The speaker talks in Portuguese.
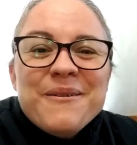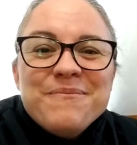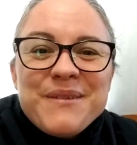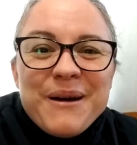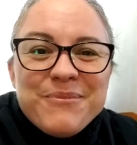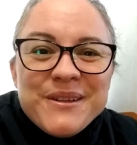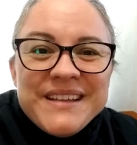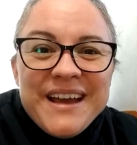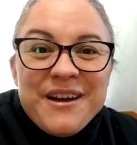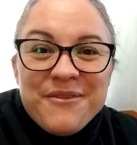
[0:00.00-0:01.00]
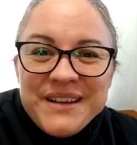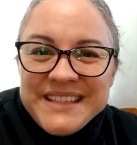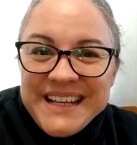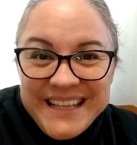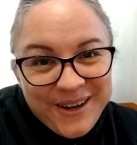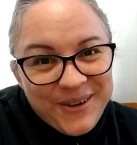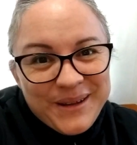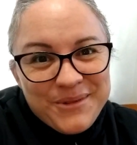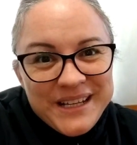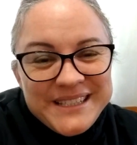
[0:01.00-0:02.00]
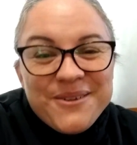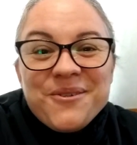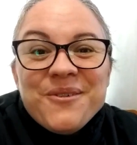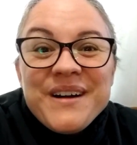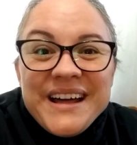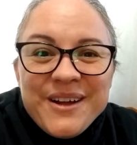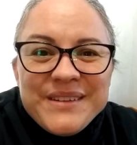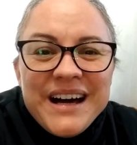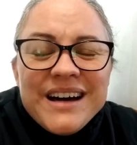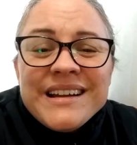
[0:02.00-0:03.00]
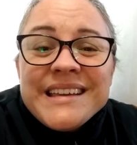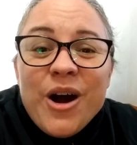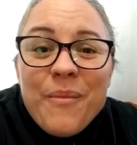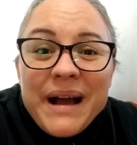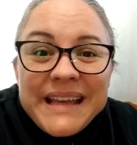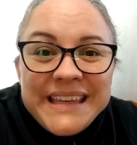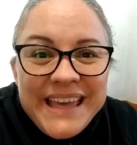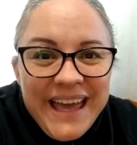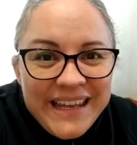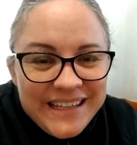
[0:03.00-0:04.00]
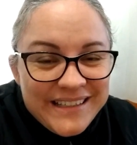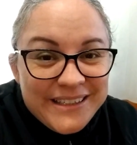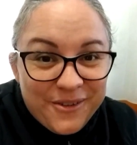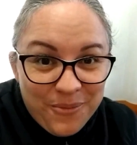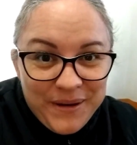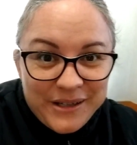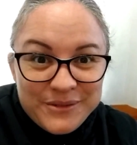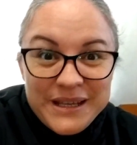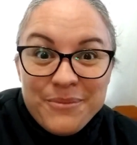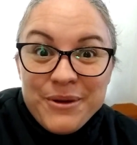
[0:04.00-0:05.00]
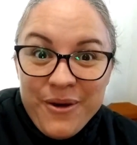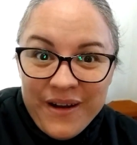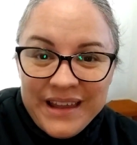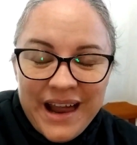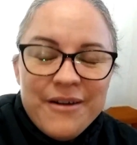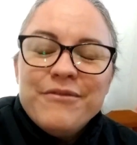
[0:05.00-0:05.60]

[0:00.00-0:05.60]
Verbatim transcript: para poder fazer essa colaboração com o canal da Ana, que é uma querida, então não percam tempo e corre lá.